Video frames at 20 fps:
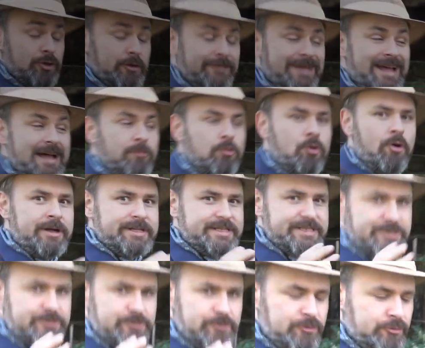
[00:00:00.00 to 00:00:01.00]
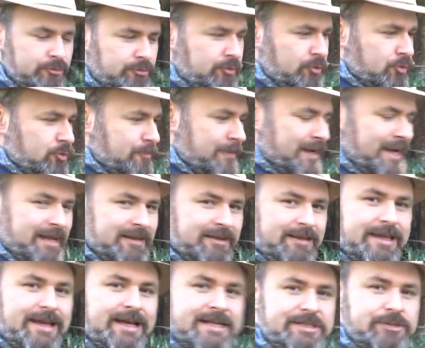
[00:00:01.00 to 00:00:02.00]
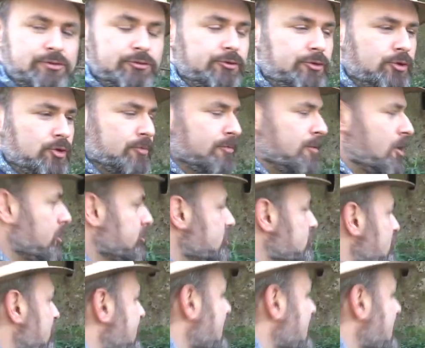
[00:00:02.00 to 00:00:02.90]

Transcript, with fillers: troviamo a Sutrium, l'antica Sutrium, oggi